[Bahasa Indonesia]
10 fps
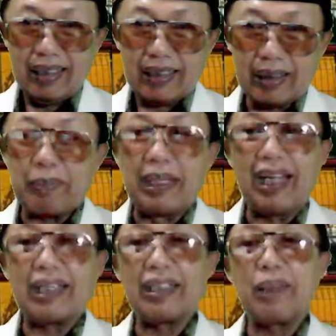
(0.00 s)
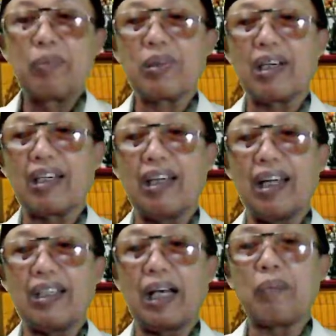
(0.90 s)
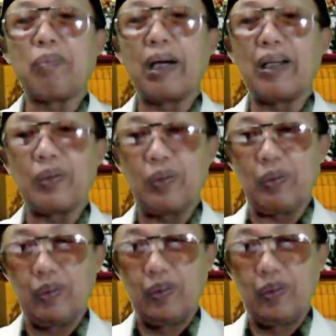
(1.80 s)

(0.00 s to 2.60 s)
sebenarnya bukan hal yang baru